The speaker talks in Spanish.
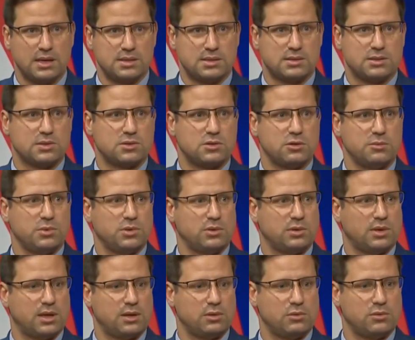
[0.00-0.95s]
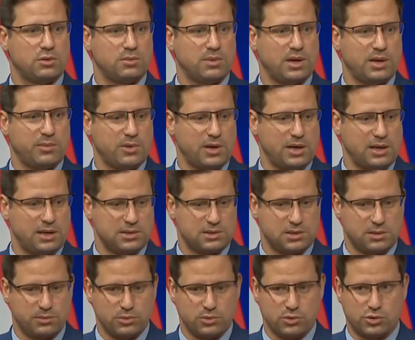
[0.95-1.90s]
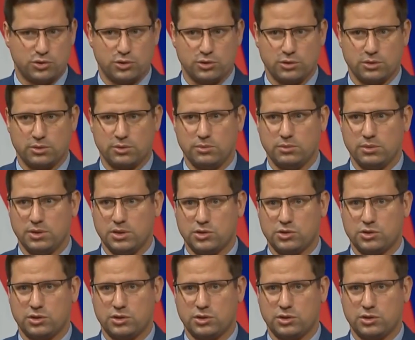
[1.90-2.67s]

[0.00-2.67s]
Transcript: las sanciones contra Rusia. Las autoridades